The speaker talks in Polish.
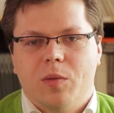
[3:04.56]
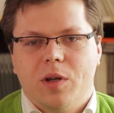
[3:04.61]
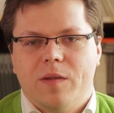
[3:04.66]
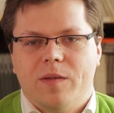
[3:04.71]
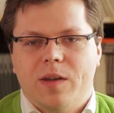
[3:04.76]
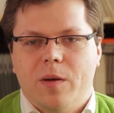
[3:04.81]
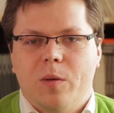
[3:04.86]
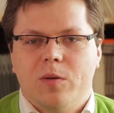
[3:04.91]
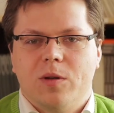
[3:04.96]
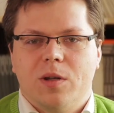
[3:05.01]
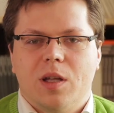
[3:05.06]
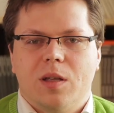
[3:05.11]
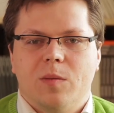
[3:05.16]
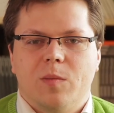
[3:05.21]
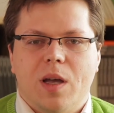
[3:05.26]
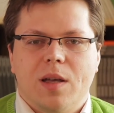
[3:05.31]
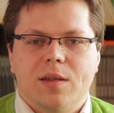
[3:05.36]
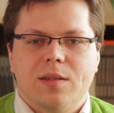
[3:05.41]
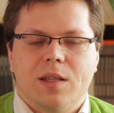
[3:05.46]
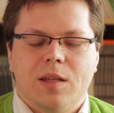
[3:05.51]
pojawiało się nad
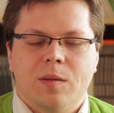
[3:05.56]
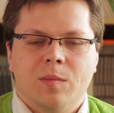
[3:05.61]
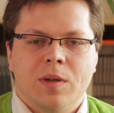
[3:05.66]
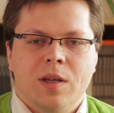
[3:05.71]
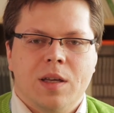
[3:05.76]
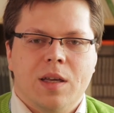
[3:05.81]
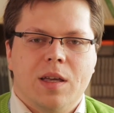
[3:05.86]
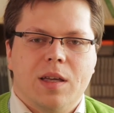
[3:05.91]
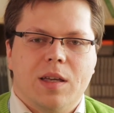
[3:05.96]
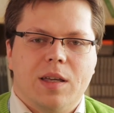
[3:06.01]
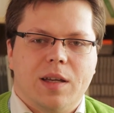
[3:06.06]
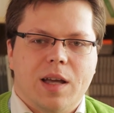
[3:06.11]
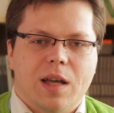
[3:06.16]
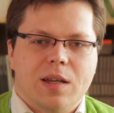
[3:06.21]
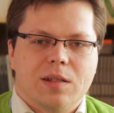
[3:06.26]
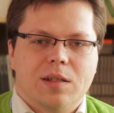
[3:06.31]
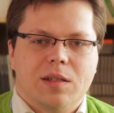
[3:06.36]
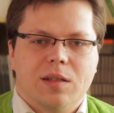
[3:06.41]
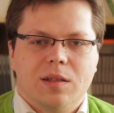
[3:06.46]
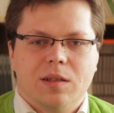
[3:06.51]
miastem i
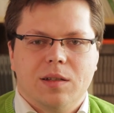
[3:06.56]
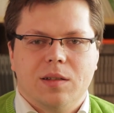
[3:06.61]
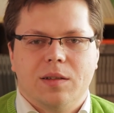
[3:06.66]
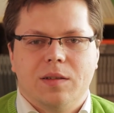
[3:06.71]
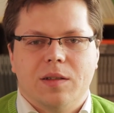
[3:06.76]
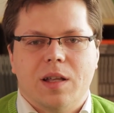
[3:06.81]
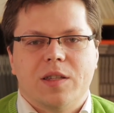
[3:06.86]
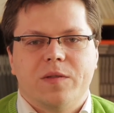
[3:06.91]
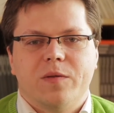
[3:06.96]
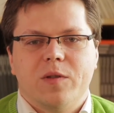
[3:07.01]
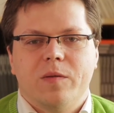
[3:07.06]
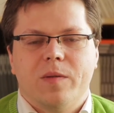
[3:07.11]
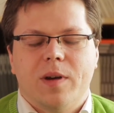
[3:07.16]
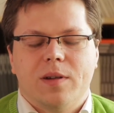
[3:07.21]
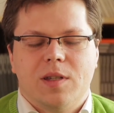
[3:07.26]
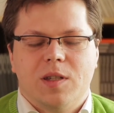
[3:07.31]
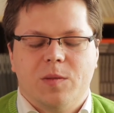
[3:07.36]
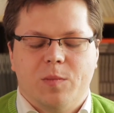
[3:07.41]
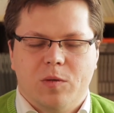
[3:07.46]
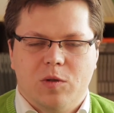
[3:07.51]
każdy na swój
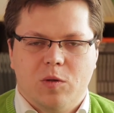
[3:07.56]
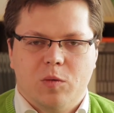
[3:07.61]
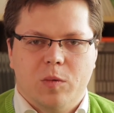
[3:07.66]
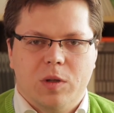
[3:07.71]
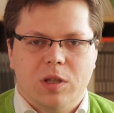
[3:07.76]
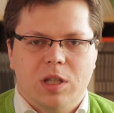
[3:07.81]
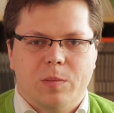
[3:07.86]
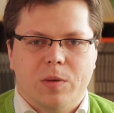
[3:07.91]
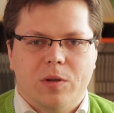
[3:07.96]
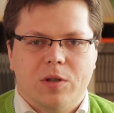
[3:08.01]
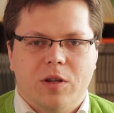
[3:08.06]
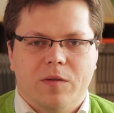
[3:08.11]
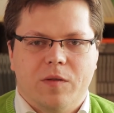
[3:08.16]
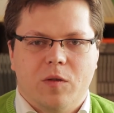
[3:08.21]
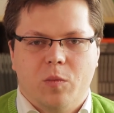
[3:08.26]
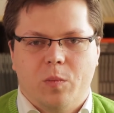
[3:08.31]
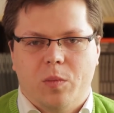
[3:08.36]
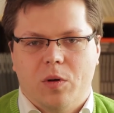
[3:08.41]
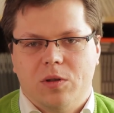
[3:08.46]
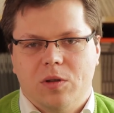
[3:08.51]
własny sposób
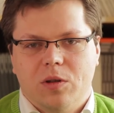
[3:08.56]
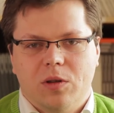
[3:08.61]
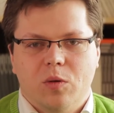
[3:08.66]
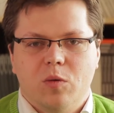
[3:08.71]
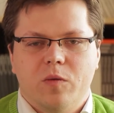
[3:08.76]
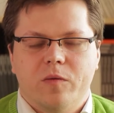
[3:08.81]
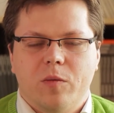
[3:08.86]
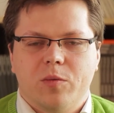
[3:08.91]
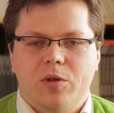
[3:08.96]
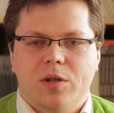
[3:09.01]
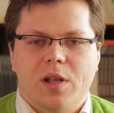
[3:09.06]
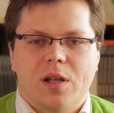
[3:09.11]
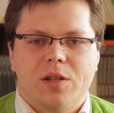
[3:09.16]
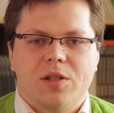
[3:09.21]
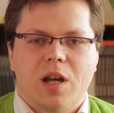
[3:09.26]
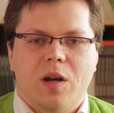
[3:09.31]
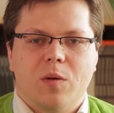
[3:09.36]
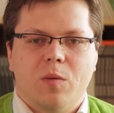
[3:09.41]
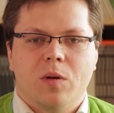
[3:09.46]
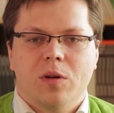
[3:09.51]
interpretował, po co to UFO
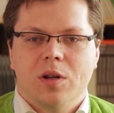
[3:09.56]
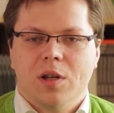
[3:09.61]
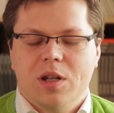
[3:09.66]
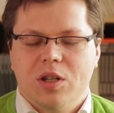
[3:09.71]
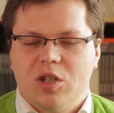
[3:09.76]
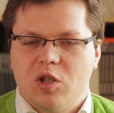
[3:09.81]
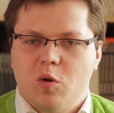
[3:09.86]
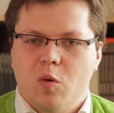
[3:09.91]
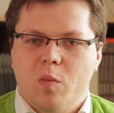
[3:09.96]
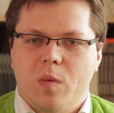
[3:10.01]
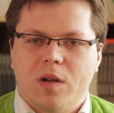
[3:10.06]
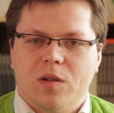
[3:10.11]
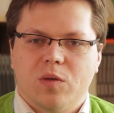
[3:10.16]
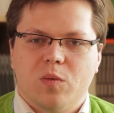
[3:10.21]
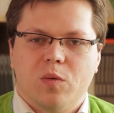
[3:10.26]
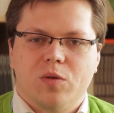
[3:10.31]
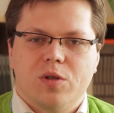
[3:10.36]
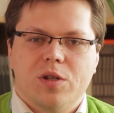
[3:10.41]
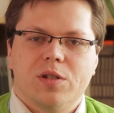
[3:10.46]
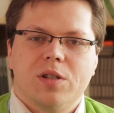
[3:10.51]
przyleciało, czemu ma
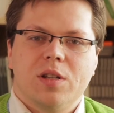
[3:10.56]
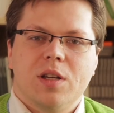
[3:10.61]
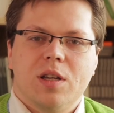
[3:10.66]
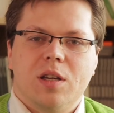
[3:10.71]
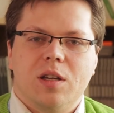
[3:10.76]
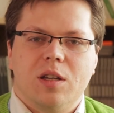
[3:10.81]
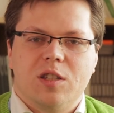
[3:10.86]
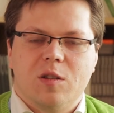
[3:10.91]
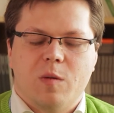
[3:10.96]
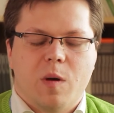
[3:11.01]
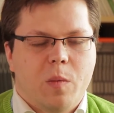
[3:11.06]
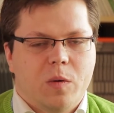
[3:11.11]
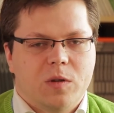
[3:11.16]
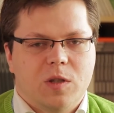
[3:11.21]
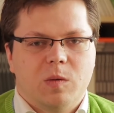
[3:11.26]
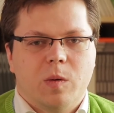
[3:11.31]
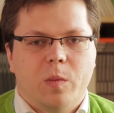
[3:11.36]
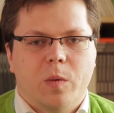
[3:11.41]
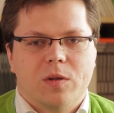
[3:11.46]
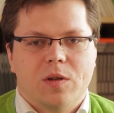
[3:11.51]
służyć i co ma po
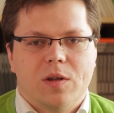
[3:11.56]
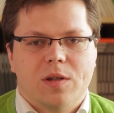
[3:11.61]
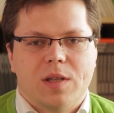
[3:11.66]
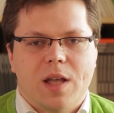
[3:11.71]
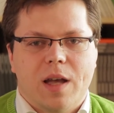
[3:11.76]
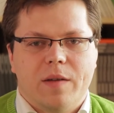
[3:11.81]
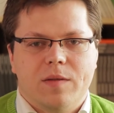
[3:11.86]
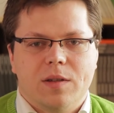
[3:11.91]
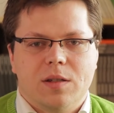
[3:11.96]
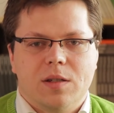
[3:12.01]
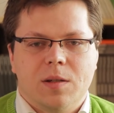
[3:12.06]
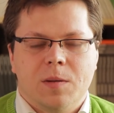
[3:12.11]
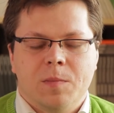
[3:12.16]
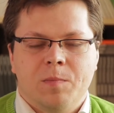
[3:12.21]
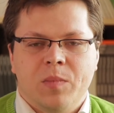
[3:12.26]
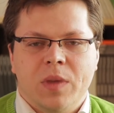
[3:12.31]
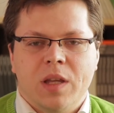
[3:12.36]
sobie pozostawić.